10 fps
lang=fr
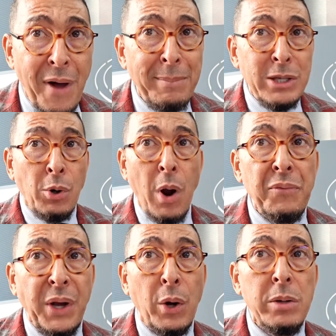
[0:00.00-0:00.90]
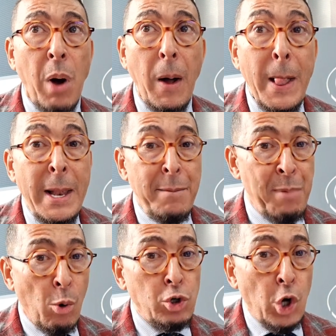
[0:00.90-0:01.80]
la famille, de l'environnement.
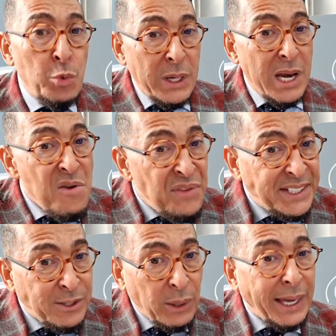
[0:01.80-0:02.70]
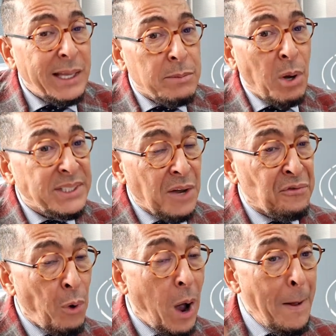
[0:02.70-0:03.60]
Mais aujourd'hui, il vit secrètement
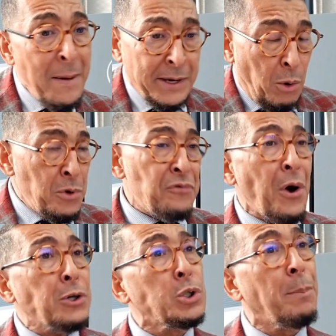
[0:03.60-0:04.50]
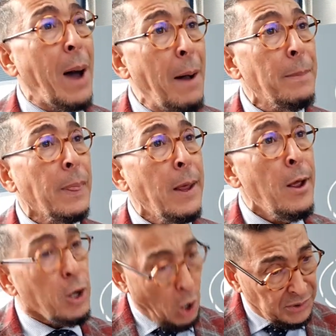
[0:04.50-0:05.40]
sa foi et on ne force pas.
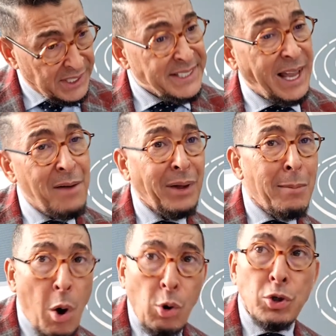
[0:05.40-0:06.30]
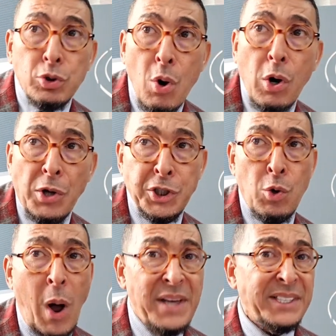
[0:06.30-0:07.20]
Quand il sera vraiment costaud,
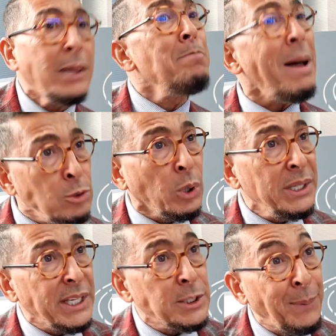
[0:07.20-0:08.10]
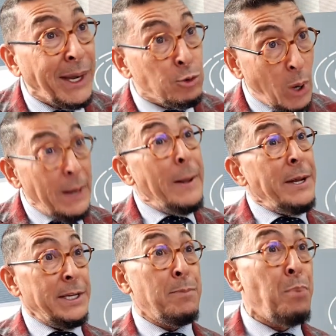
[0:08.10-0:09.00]
quand il aura cette maturité spirituelle,
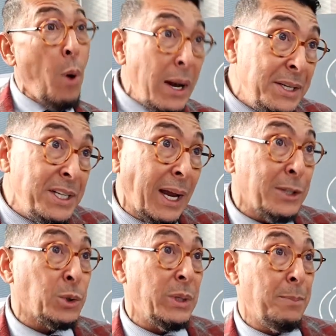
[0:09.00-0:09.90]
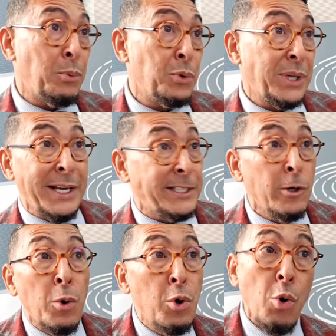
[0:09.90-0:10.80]
il pourra le dire à son épouse. Et
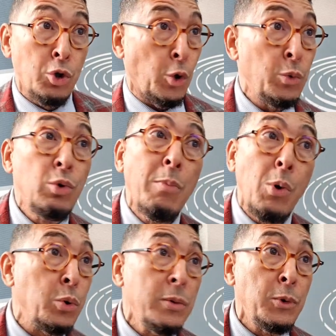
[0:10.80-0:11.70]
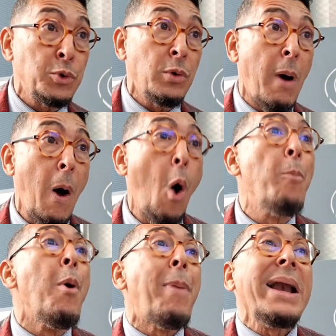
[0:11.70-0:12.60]
c'est le lot aujourd'hui de beaucoup de musulmans.
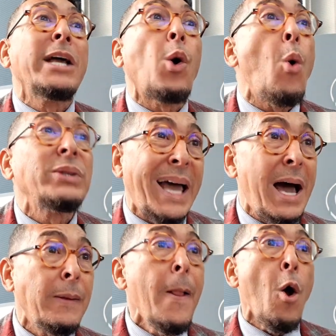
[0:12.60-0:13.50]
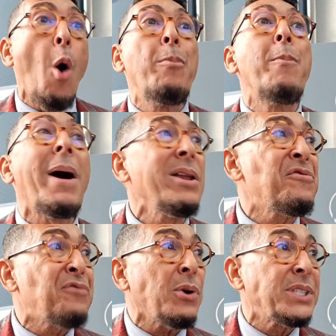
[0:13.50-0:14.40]
On ne peut pas les contraindre, on ne peut pas
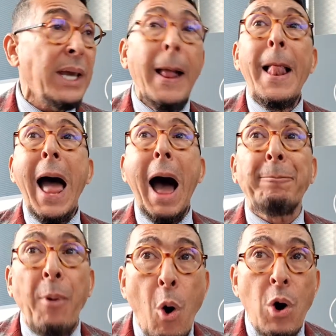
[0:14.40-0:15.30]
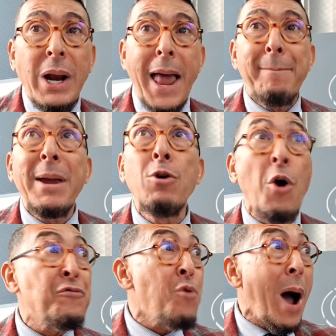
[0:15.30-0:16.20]
les forcer à proclamer
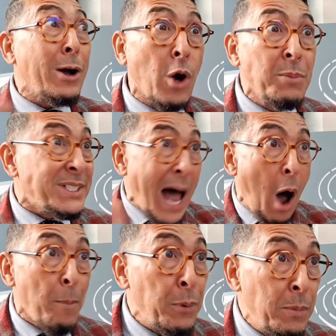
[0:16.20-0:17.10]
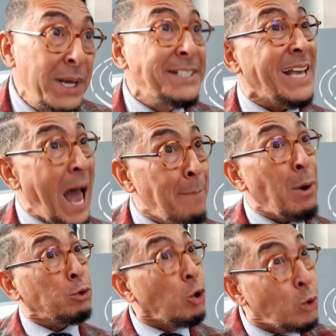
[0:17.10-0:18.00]
leur foi comme ça en public. C'est
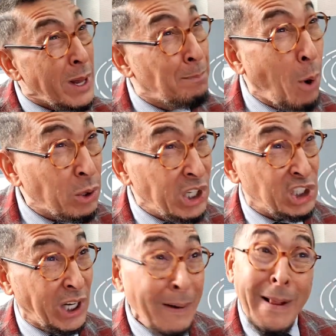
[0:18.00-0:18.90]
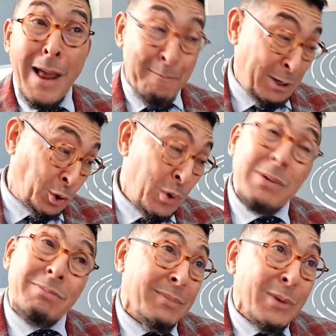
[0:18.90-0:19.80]
important de les protéger. Parce que